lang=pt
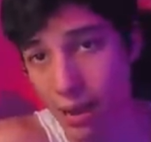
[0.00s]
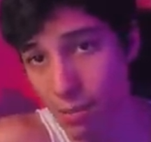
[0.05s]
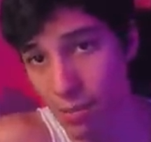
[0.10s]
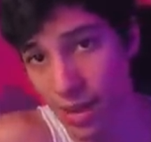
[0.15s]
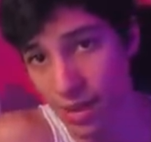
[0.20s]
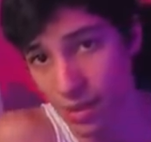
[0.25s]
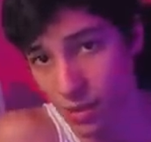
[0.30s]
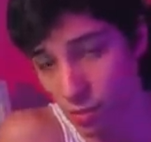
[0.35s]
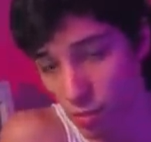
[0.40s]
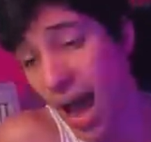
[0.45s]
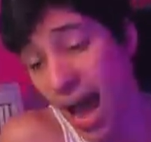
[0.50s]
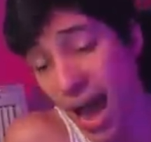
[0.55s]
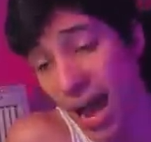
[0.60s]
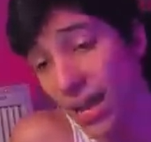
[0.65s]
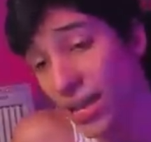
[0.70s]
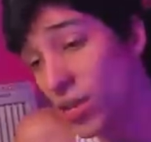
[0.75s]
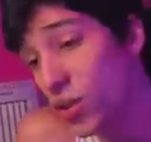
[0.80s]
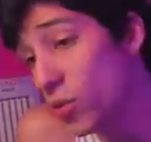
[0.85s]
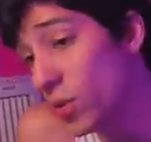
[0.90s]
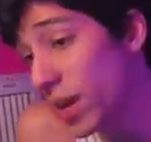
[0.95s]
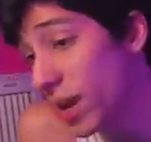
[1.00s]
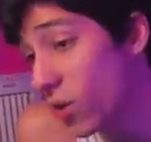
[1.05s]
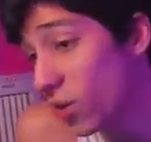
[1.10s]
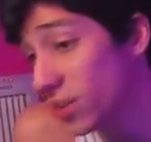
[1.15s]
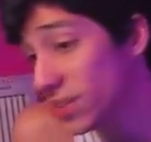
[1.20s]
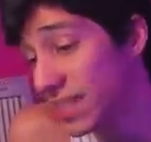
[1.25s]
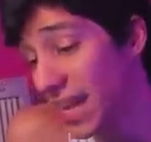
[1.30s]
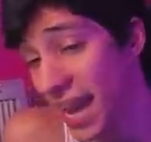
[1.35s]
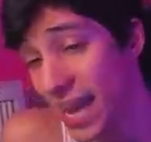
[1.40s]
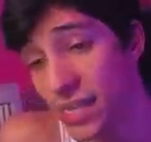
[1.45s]
mesmo. Aí o que
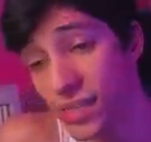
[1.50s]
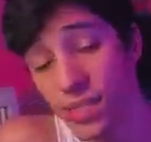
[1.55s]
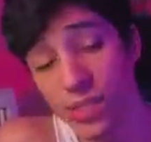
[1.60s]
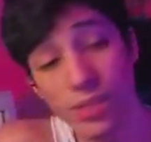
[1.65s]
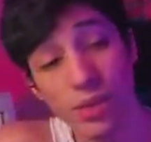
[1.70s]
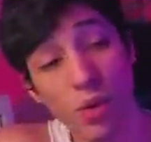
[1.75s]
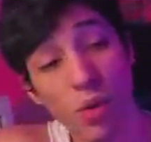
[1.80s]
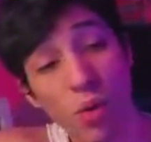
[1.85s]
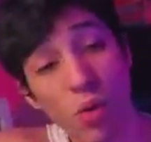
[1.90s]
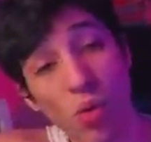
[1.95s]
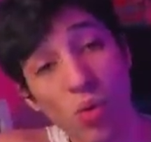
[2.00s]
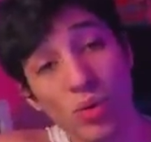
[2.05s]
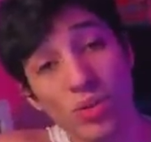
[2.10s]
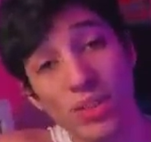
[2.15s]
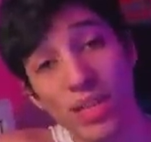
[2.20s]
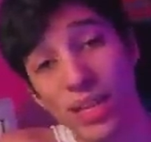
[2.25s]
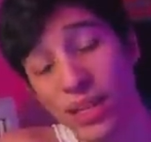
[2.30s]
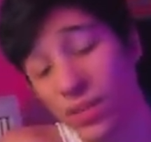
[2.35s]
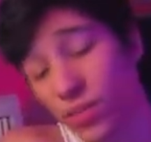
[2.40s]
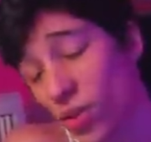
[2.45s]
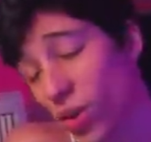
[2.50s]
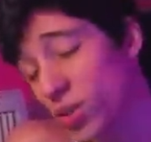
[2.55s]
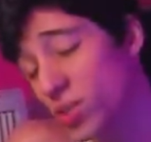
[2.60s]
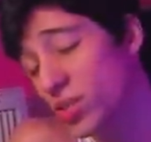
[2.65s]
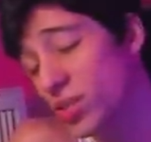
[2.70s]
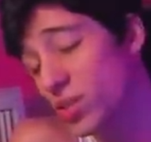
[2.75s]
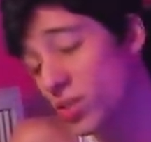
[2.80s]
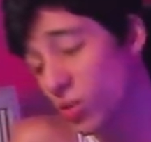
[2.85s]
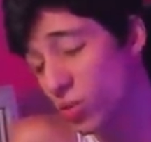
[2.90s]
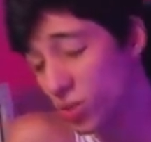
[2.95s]
acontece? Ontem,
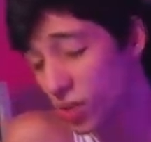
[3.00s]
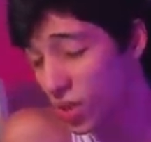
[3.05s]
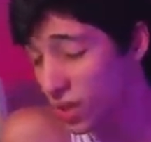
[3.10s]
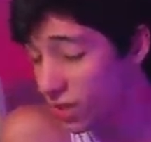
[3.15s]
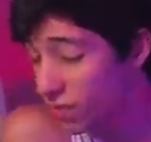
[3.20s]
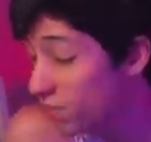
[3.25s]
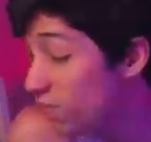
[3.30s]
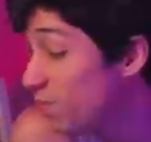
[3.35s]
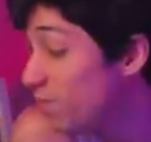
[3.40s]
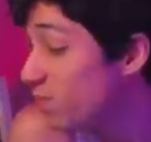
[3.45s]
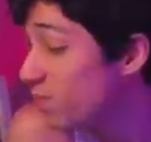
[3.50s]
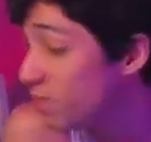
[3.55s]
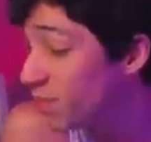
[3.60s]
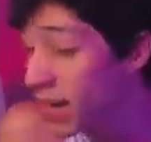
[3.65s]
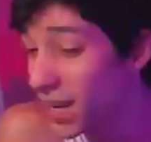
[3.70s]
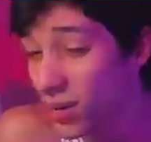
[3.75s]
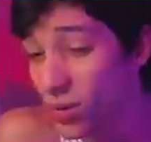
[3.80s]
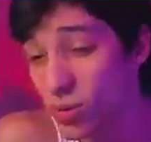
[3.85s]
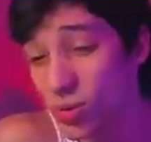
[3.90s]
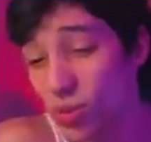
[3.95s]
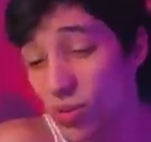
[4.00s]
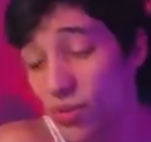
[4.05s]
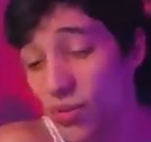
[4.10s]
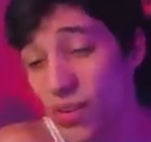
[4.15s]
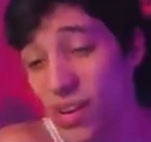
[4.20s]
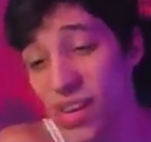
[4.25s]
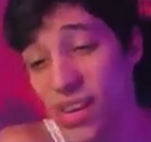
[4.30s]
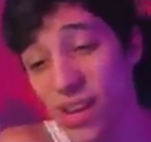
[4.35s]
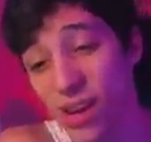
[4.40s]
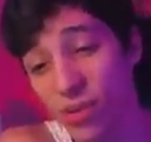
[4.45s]
nossa, ontem, mano, eu
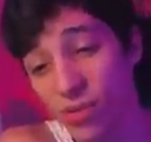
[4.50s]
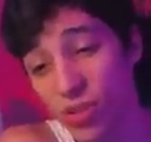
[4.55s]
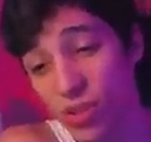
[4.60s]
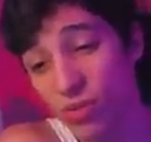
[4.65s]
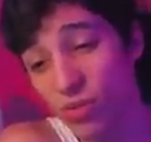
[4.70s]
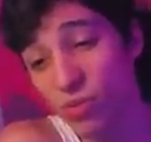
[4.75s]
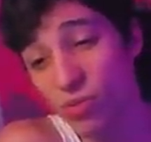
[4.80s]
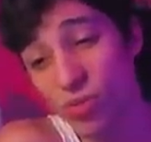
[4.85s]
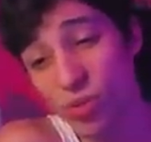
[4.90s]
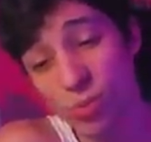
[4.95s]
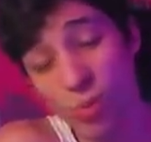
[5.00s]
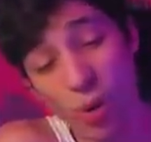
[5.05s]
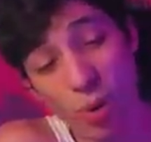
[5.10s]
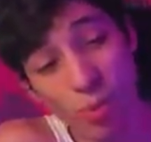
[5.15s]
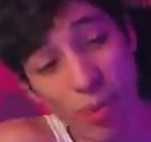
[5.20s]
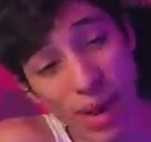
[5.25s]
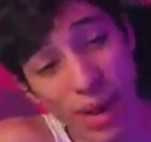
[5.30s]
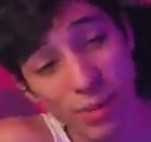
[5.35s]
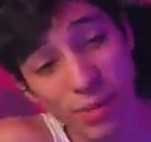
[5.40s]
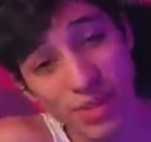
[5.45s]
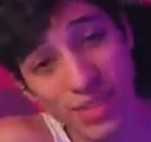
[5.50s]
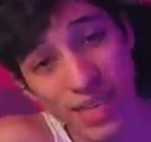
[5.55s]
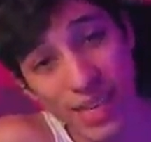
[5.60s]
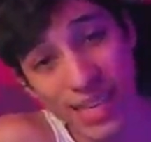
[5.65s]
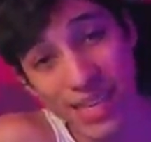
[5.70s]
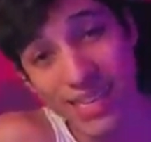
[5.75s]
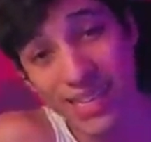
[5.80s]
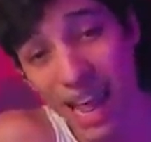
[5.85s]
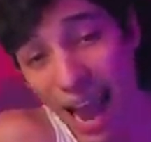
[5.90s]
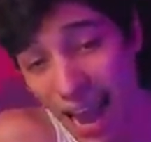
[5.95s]
sofri, eu tive uns problemas
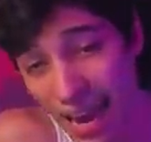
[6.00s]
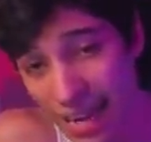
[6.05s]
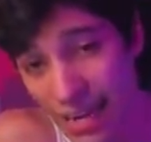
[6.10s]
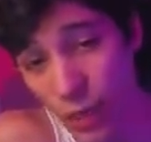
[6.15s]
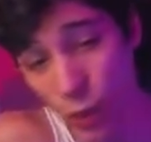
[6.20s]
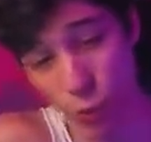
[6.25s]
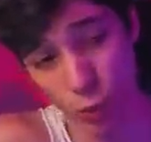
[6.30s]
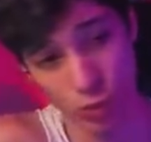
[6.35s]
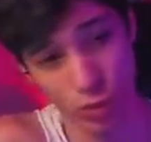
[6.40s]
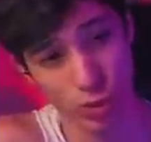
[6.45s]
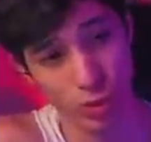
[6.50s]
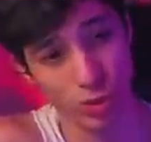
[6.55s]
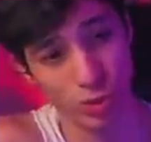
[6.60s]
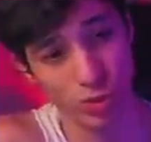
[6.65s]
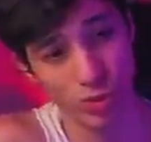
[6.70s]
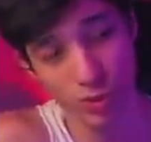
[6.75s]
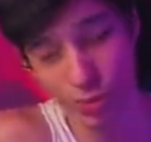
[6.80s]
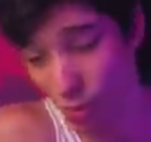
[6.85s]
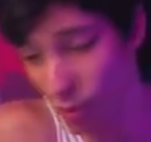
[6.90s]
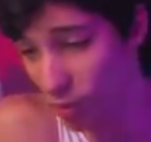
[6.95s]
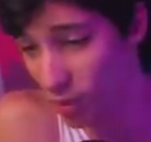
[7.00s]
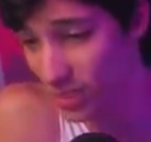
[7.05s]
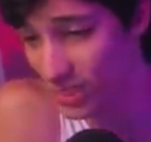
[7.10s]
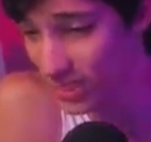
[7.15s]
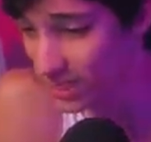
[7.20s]
aí técnicos, problemas